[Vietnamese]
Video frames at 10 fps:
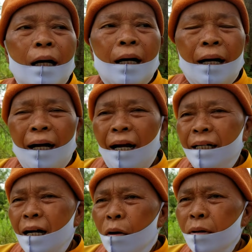à
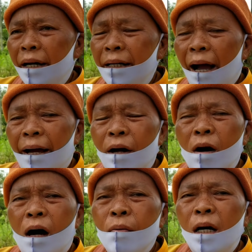cái ông cãi cãi
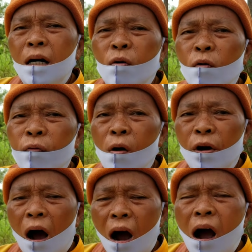đó ông ở khu phụ
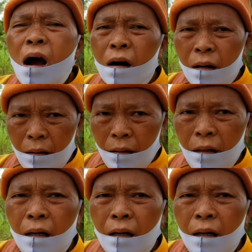đó giờ